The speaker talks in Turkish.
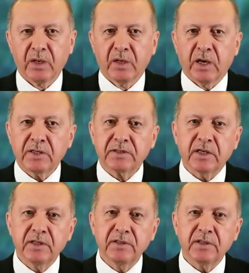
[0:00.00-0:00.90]

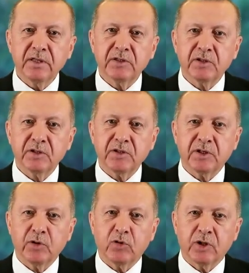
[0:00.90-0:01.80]
Hastalığın ilk
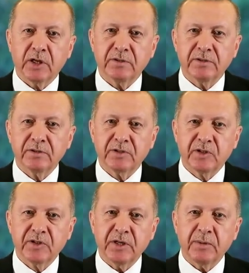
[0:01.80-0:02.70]
çıkış yeri olan
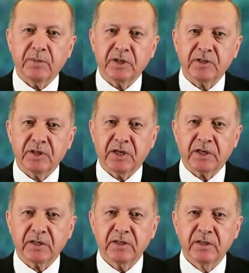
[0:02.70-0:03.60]
Çin'den
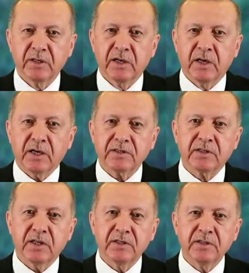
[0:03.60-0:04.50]
başlayarak
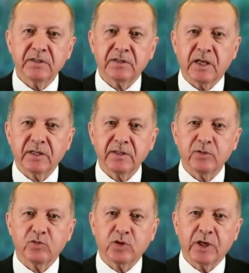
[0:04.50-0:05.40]
hastalığın
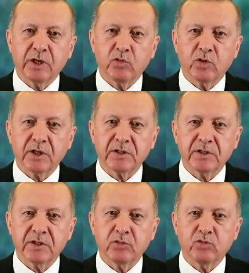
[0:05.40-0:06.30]
salgın düzeyine
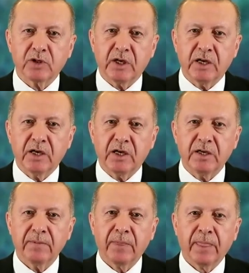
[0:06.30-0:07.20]
ulaştığı
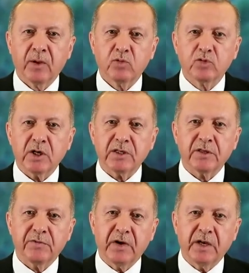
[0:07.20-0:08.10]
ülkelerle Uçak
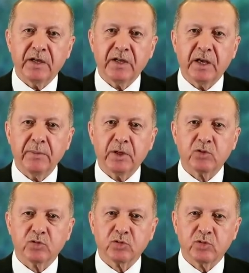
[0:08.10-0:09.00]
seferleri
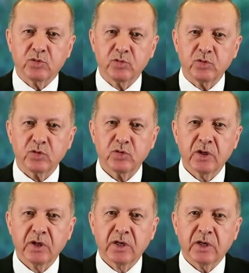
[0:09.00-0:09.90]
hemen durdurulmuş.
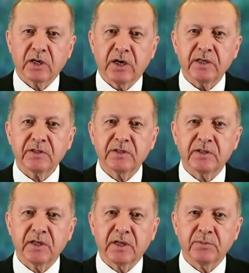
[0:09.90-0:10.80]
Kara
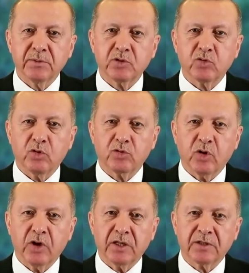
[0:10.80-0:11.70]
sınırlarımız
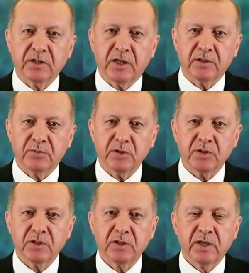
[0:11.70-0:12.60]
kontrol altına
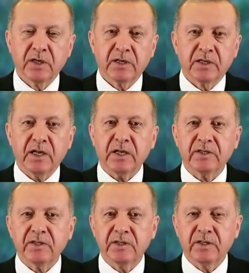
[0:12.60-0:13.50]
alınmış.
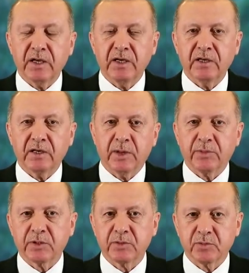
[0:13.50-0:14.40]
Gerektiğinde
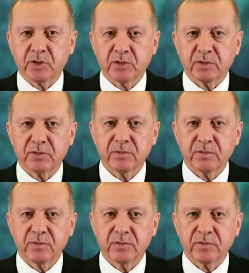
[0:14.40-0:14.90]
kapatılmıştır.